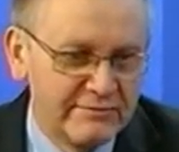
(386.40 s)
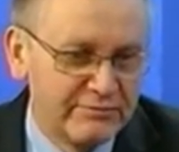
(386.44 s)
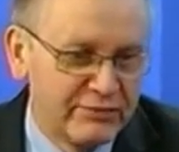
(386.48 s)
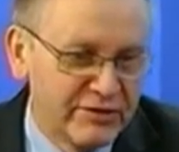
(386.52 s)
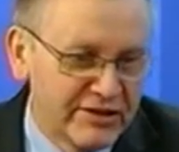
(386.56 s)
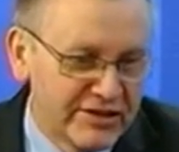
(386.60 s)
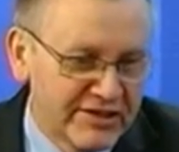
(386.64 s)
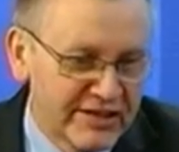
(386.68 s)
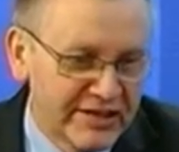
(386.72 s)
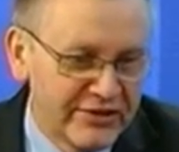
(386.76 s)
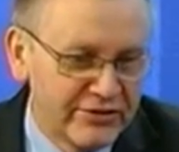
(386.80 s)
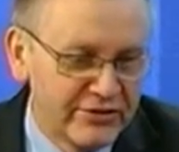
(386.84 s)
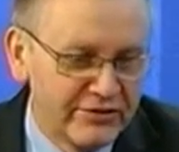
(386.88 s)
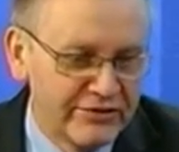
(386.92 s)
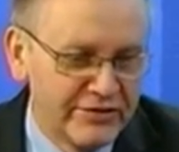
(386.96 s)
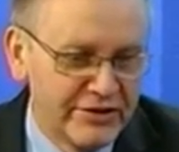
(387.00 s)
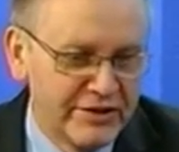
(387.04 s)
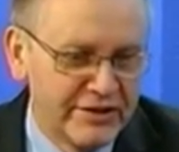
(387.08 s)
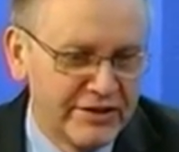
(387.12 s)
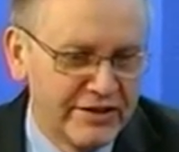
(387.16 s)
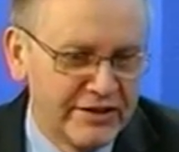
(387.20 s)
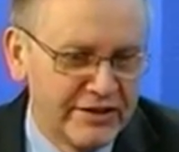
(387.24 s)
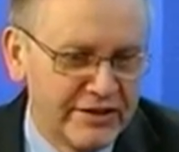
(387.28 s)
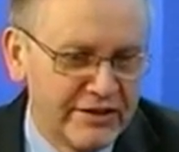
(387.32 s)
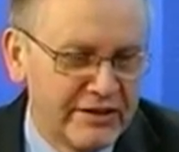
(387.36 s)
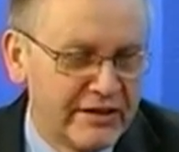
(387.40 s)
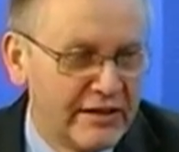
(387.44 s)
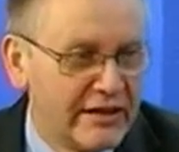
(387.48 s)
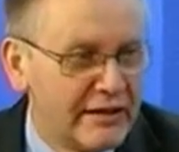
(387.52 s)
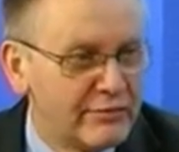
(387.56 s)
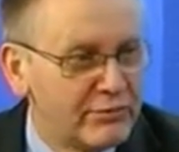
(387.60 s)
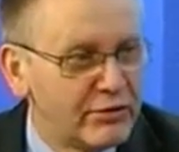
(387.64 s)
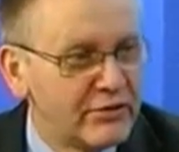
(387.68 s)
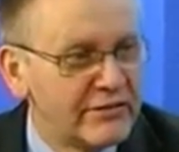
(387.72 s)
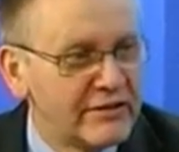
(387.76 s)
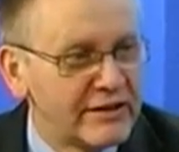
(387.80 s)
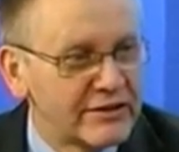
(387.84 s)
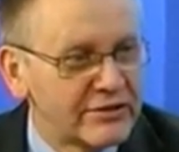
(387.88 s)
postanowienie
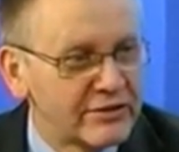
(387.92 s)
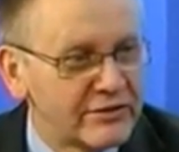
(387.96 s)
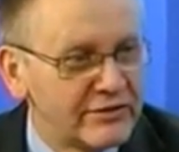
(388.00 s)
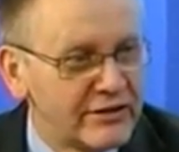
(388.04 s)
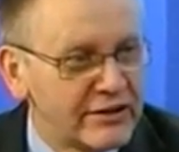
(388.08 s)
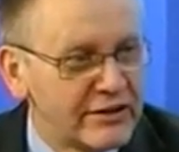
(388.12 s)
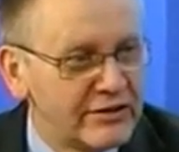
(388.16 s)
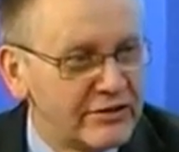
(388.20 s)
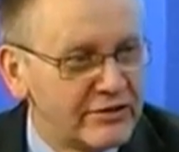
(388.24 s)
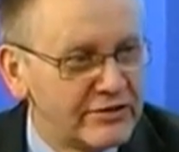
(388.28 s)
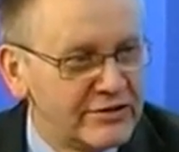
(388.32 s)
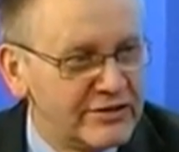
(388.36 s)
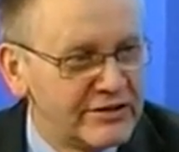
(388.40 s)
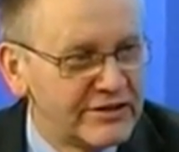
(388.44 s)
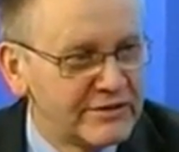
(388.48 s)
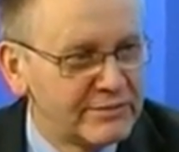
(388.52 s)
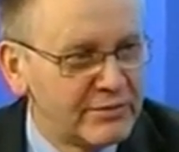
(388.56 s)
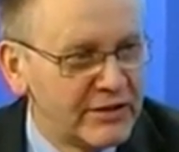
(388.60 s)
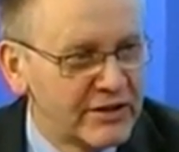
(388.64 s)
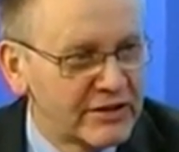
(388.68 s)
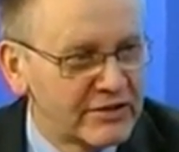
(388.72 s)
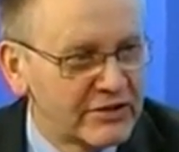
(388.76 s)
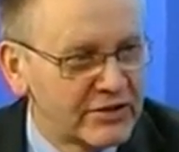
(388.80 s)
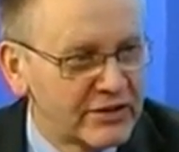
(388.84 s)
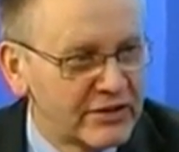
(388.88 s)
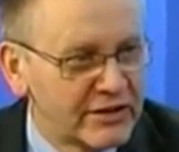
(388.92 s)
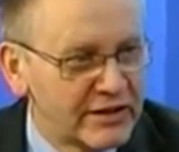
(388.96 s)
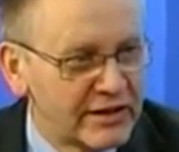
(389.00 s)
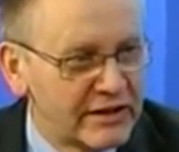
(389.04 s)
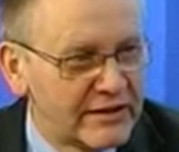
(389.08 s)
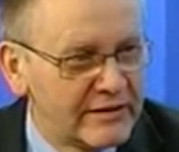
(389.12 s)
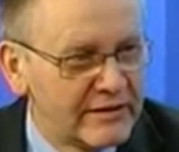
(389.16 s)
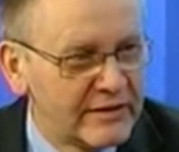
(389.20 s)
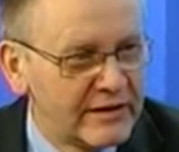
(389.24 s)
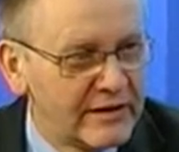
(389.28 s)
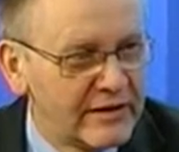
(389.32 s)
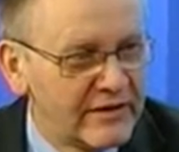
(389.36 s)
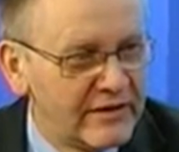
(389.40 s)
powiatowego inspektora
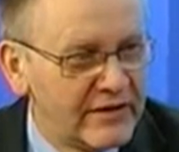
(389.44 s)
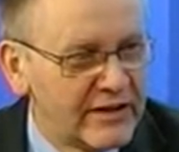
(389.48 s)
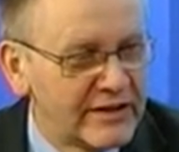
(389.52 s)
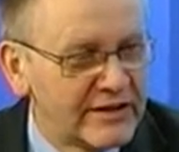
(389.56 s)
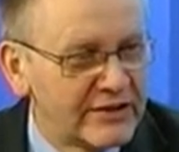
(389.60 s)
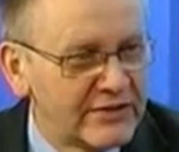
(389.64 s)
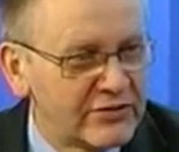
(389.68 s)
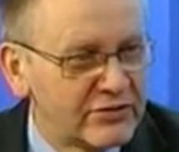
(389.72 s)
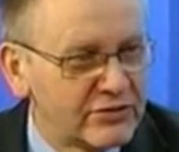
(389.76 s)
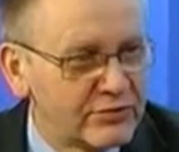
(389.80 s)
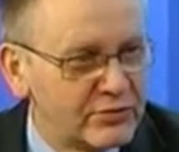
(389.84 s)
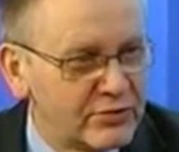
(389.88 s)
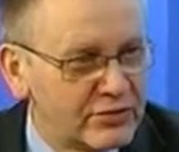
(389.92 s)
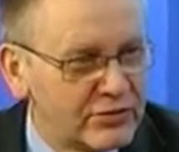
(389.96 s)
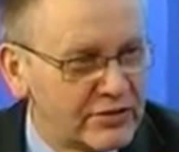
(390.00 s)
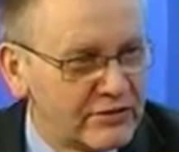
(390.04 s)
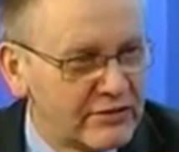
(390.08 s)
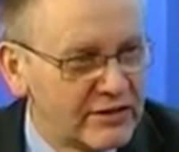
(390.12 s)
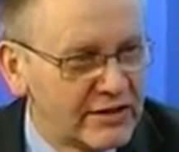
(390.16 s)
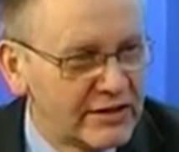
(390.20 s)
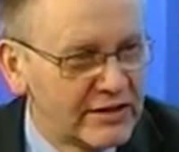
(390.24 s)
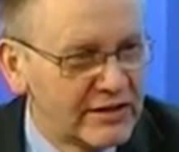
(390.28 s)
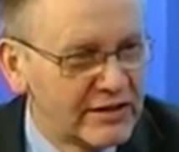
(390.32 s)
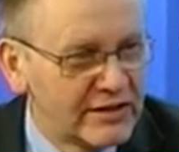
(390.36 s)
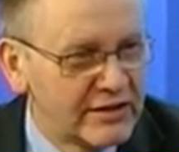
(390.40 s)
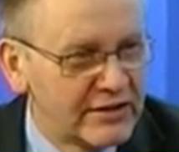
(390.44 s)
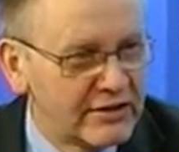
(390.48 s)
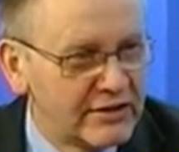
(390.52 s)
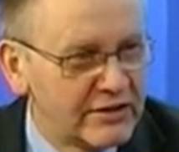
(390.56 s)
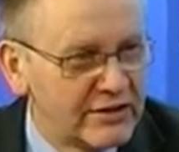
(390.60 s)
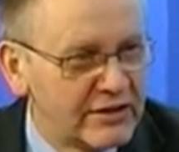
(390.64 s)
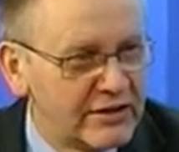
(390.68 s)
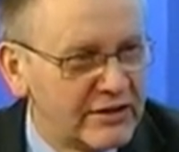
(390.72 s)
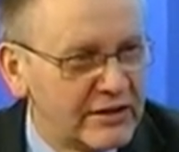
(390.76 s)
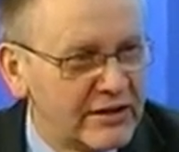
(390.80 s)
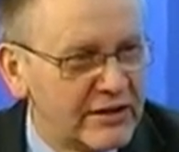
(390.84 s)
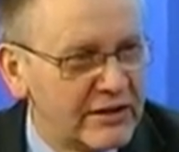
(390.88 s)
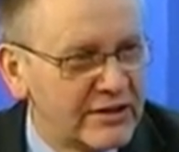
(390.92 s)
nadzoru
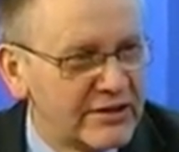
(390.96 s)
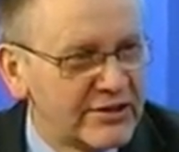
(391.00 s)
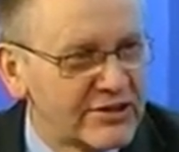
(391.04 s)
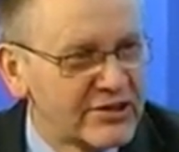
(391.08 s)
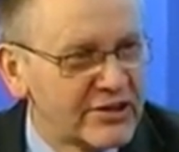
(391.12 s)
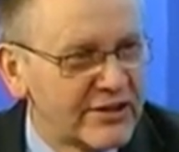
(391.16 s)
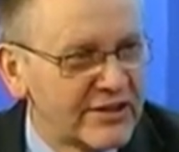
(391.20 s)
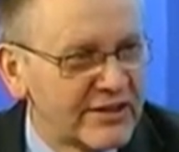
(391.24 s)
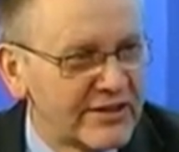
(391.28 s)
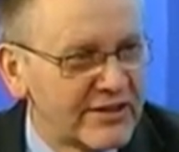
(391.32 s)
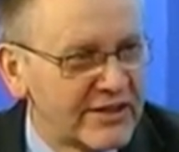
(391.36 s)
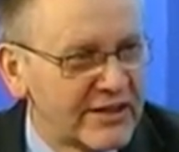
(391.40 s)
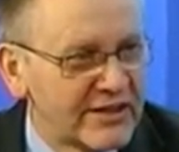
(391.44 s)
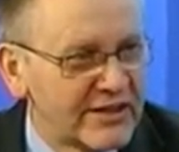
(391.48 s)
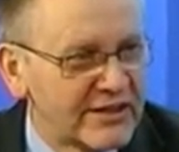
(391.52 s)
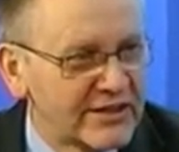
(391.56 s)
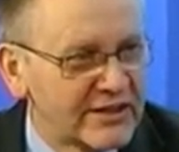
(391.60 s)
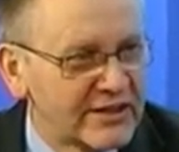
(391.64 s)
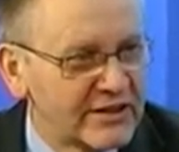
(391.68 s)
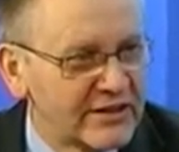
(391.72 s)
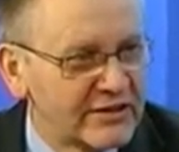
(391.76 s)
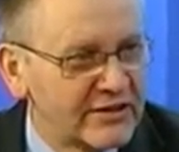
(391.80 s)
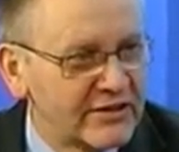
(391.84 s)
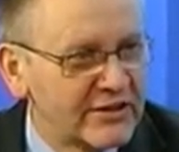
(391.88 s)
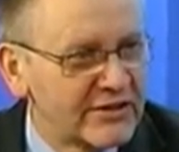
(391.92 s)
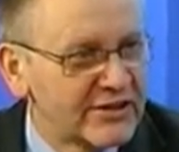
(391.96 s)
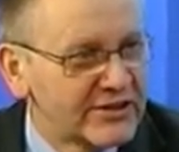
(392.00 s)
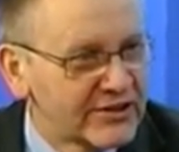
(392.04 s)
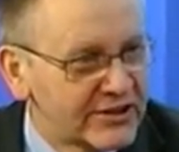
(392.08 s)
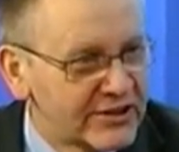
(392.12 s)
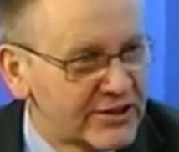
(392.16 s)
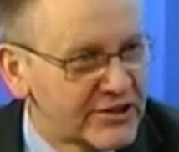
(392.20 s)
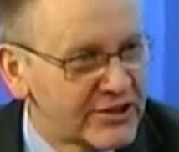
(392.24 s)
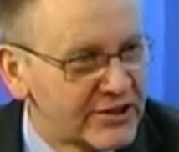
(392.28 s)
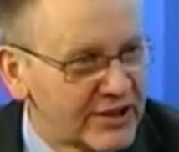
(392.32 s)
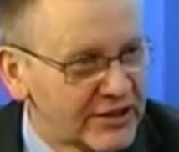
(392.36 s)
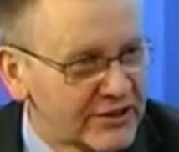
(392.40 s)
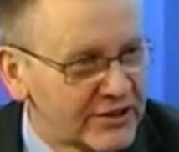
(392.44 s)
budowlanego z 16
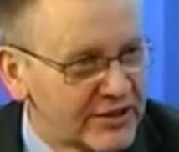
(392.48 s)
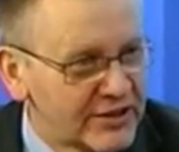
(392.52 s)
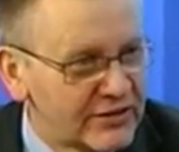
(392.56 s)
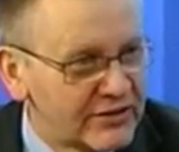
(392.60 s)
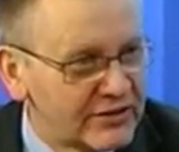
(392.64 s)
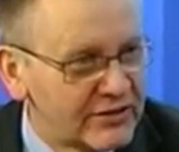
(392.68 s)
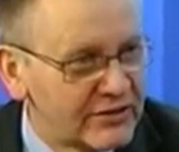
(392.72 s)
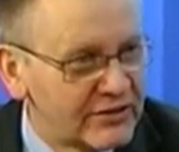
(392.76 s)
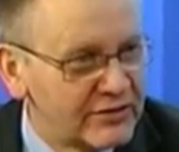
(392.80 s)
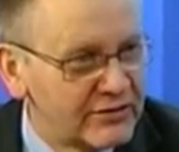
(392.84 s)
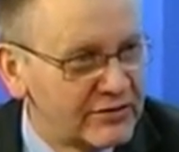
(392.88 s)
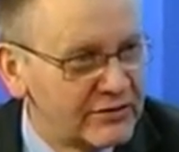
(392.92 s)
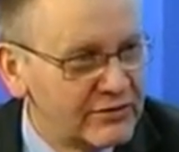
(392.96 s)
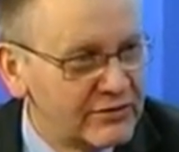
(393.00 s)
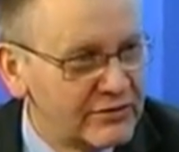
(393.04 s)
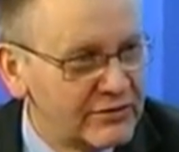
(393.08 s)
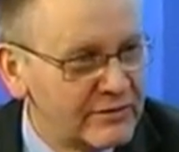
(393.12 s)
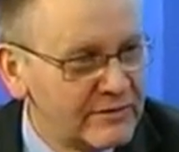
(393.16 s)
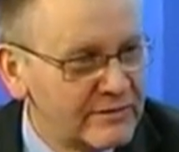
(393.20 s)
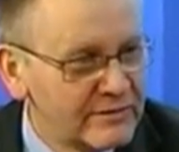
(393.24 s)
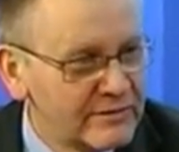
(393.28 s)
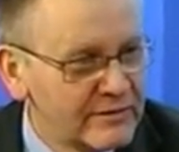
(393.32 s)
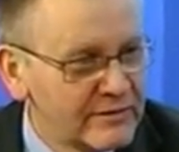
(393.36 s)
stycznia tego roku